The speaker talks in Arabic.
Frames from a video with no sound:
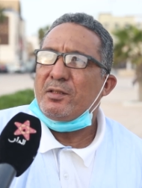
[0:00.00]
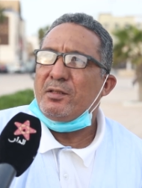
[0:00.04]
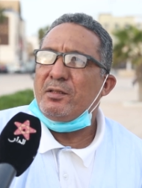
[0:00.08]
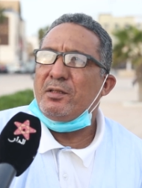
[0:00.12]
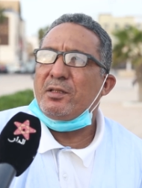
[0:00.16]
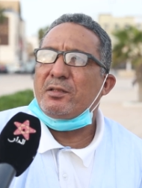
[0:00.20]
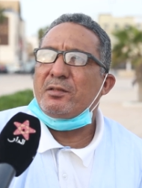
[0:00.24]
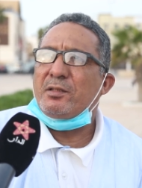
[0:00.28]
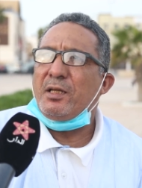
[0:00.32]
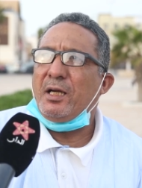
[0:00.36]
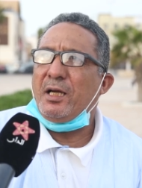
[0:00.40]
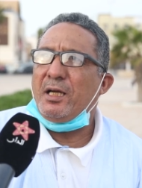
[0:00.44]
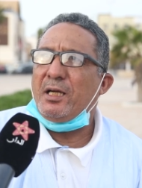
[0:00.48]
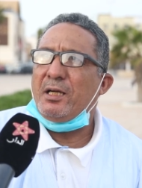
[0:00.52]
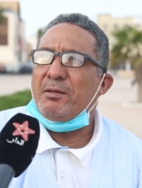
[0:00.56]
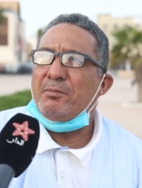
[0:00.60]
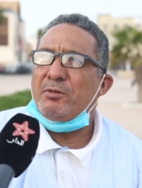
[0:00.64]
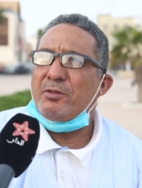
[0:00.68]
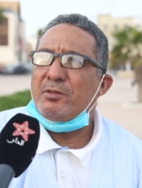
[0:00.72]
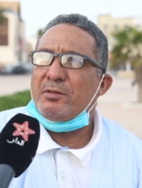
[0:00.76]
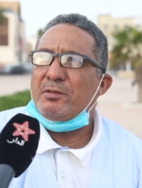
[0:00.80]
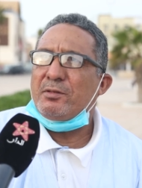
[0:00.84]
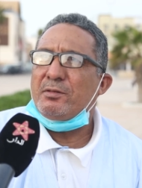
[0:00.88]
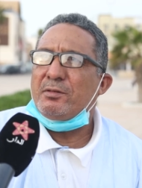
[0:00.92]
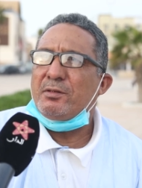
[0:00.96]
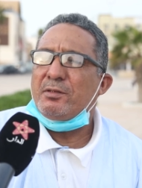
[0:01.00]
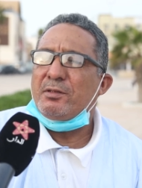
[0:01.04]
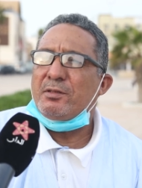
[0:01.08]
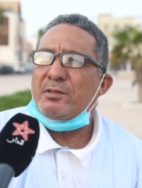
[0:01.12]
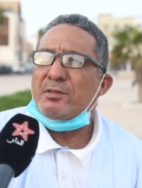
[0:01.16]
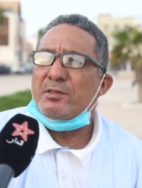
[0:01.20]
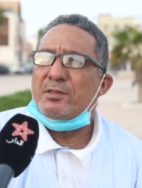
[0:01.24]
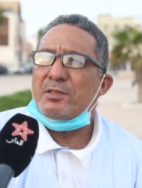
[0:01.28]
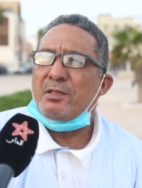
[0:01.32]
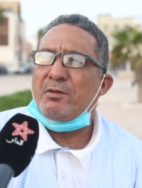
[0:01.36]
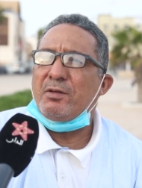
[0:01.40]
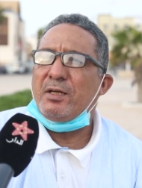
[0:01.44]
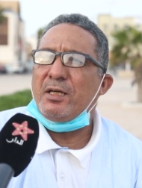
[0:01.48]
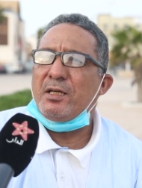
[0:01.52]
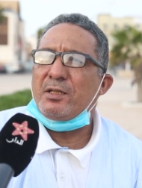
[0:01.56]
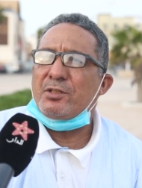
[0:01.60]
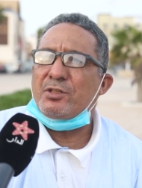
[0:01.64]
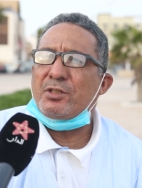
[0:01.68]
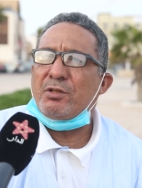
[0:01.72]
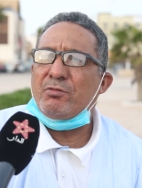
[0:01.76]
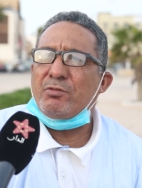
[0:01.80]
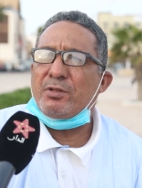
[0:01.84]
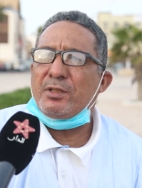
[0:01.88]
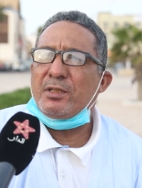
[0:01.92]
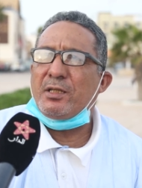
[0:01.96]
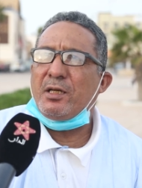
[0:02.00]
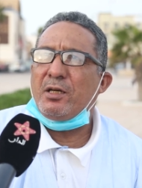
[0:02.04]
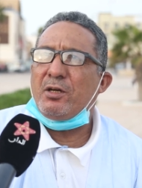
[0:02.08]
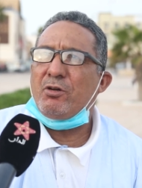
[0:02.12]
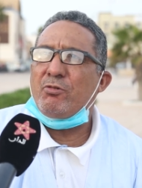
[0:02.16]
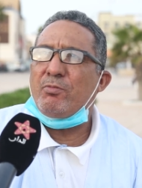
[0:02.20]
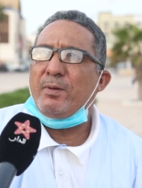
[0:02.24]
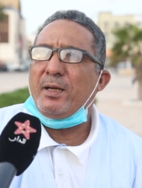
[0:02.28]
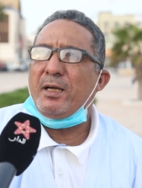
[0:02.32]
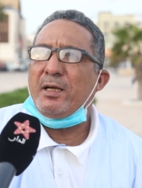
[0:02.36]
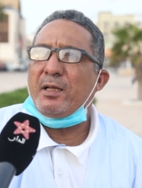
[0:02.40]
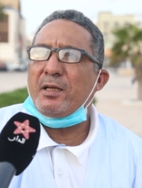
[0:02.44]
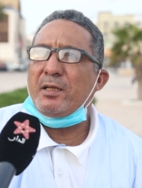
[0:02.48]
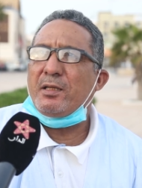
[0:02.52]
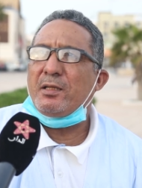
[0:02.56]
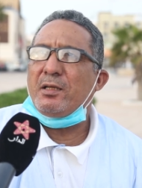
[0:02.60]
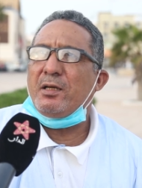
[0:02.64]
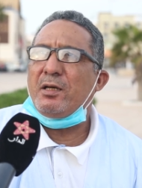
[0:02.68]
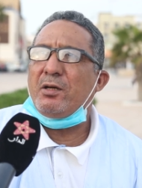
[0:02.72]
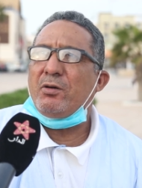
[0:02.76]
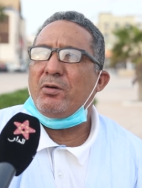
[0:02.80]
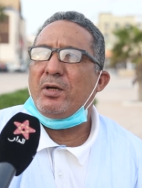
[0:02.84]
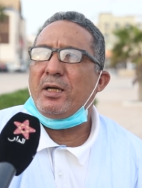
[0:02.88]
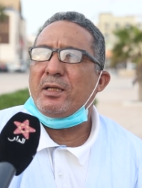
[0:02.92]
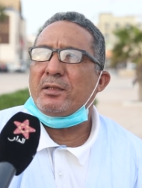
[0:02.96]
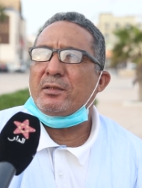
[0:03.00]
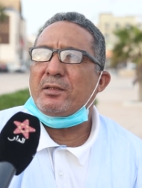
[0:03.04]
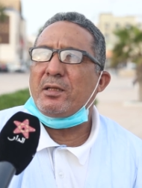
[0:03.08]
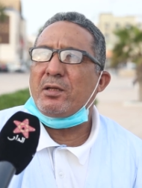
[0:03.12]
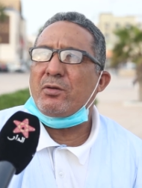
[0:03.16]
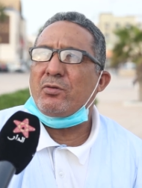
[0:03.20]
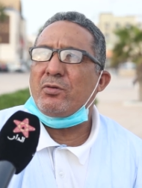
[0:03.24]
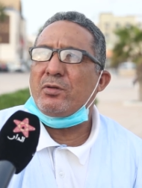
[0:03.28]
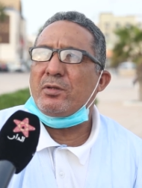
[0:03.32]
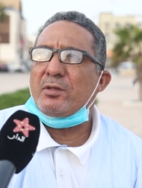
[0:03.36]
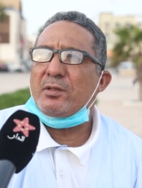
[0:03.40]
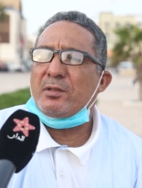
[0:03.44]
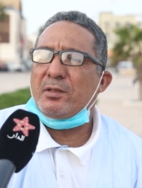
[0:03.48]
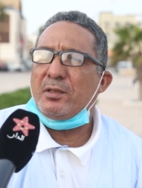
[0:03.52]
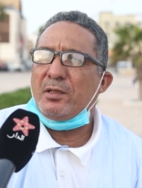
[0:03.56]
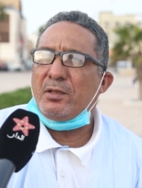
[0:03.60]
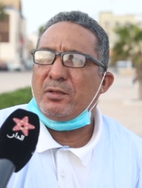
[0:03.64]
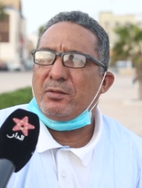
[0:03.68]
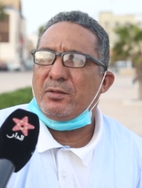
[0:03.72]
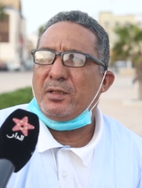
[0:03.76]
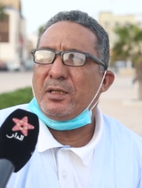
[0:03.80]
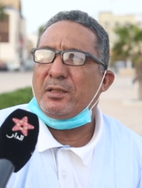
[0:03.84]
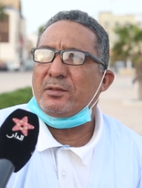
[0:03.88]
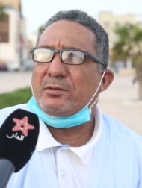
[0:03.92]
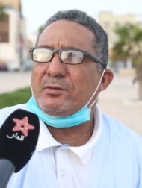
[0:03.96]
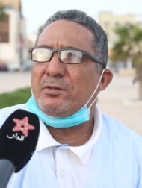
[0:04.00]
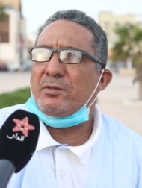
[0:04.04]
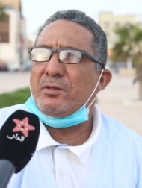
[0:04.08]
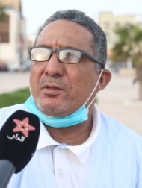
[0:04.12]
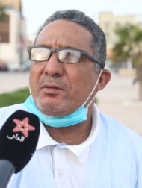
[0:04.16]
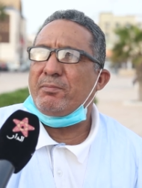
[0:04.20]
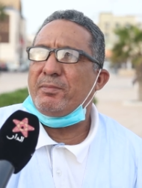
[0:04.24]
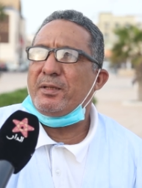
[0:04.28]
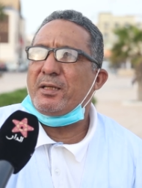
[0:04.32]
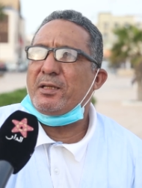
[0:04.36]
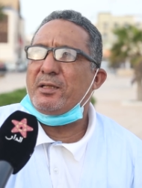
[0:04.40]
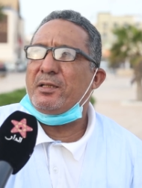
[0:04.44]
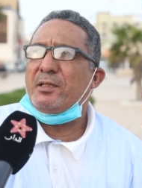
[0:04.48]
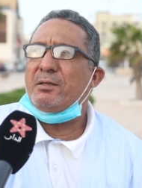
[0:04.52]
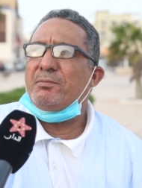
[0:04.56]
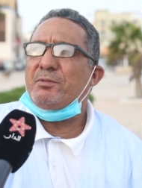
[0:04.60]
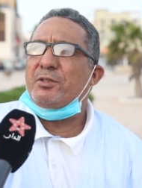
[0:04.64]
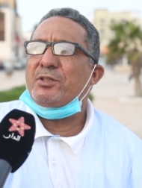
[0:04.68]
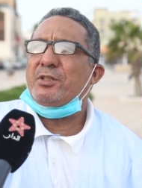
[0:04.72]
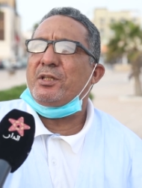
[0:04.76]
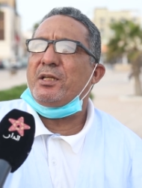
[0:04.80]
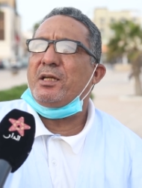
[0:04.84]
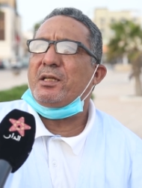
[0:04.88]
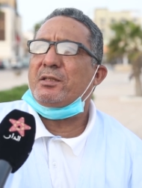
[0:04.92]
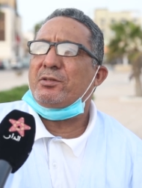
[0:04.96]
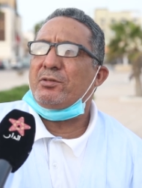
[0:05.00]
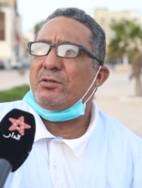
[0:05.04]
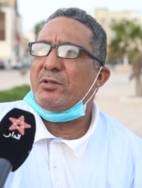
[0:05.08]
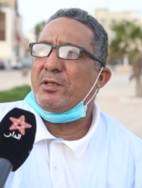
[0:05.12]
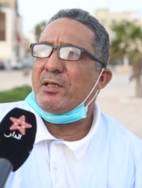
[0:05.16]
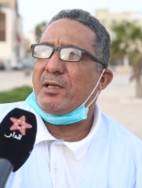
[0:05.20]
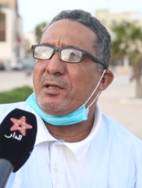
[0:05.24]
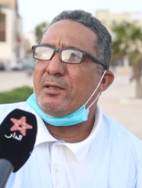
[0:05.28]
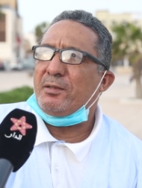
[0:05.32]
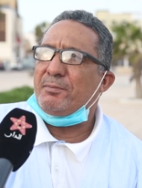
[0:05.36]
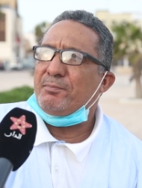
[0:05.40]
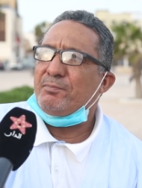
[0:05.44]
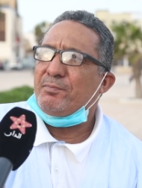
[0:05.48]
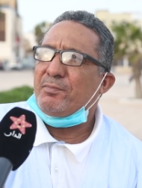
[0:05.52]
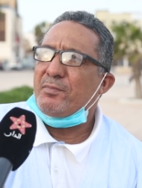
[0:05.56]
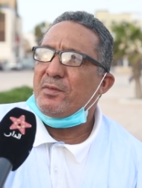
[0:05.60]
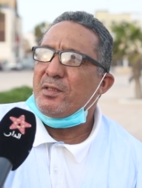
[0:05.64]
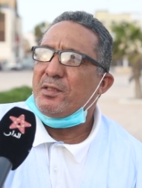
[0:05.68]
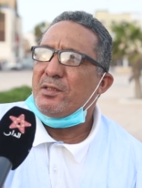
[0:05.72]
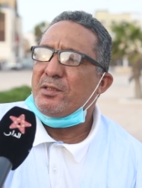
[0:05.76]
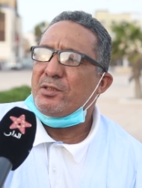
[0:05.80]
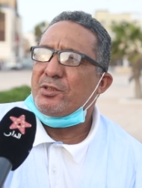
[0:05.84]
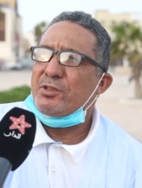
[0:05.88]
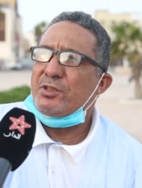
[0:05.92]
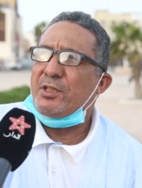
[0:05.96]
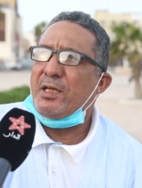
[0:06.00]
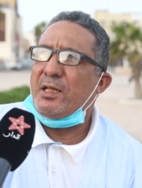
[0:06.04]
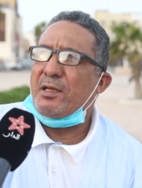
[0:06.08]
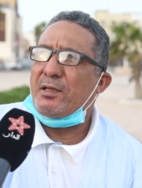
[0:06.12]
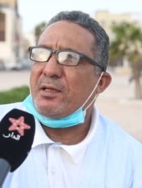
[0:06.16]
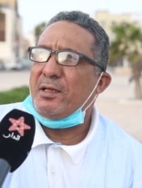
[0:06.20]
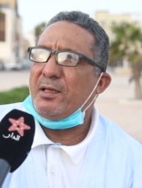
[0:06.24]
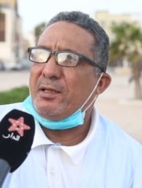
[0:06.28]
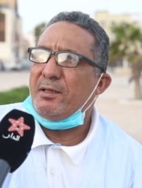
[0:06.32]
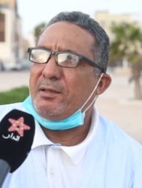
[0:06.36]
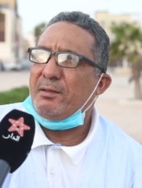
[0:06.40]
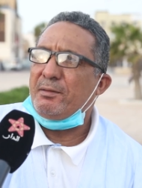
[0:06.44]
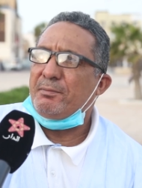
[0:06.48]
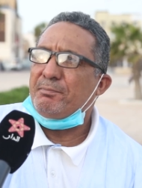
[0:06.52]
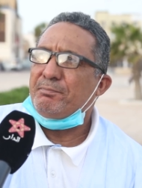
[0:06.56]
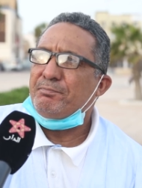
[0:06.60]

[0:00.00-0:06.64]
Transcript: للتعامل سواء جوية أو بحرية أو عن طرق أو عن طرق برية من جهات أخرى شرقا